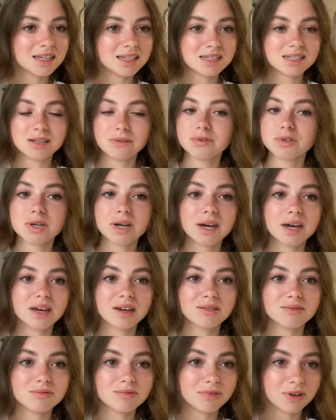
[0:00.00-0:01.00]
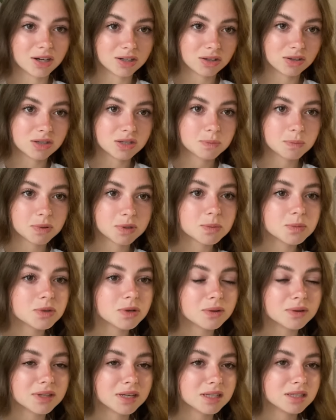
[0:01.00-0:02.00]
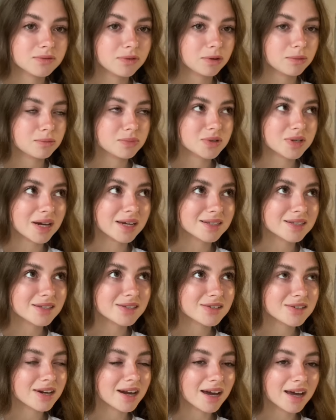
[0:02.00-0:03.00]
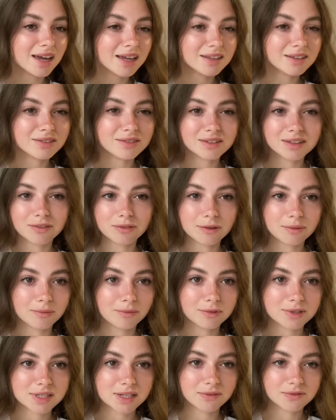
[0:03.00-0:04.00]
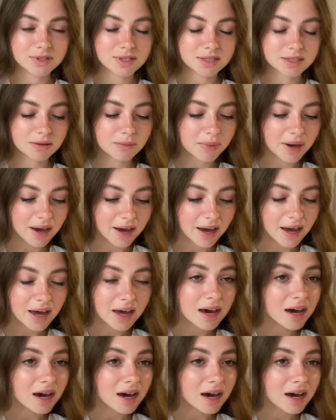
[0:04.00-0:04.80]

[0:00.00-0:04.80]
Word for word: Zawsze warto też posprzątać swoją przestrzeń, nie wiem, ustawcie sobie